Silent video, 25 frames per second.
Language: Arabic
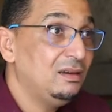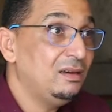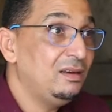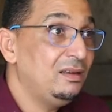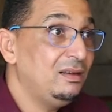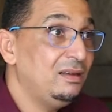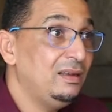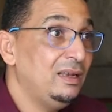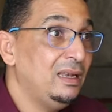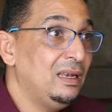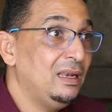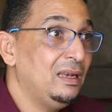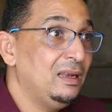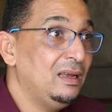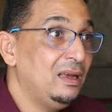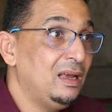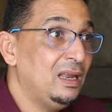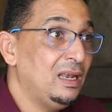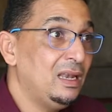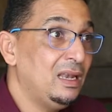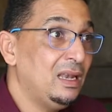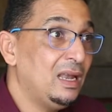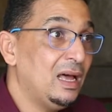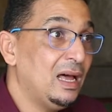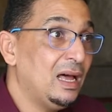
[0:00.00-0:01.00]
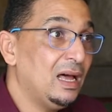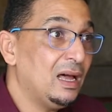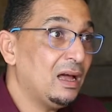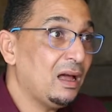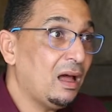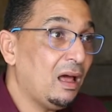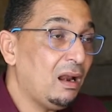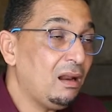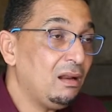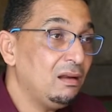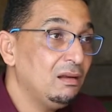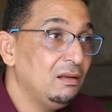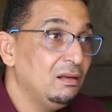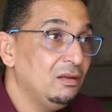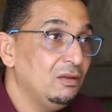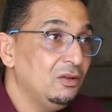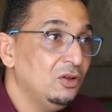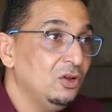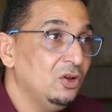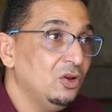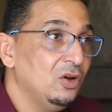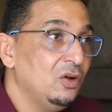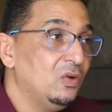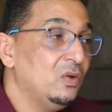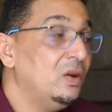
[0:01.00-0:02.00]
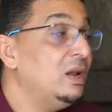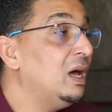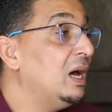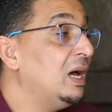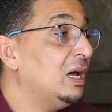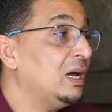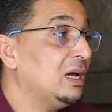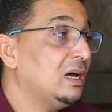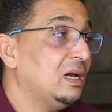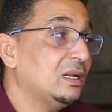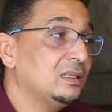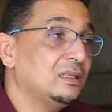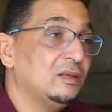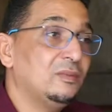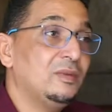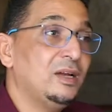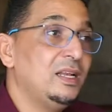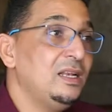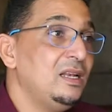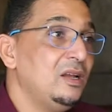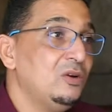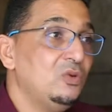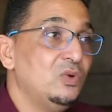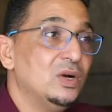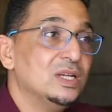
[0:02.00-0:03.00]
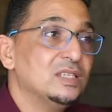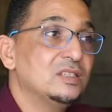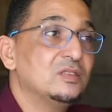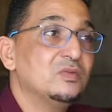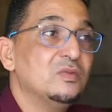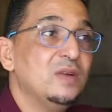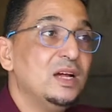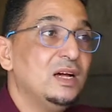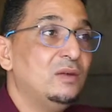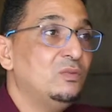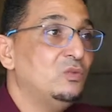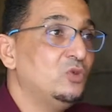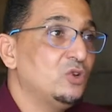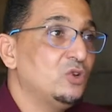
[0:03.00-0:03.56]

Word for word: الاخر الاخر طبعا له اسماء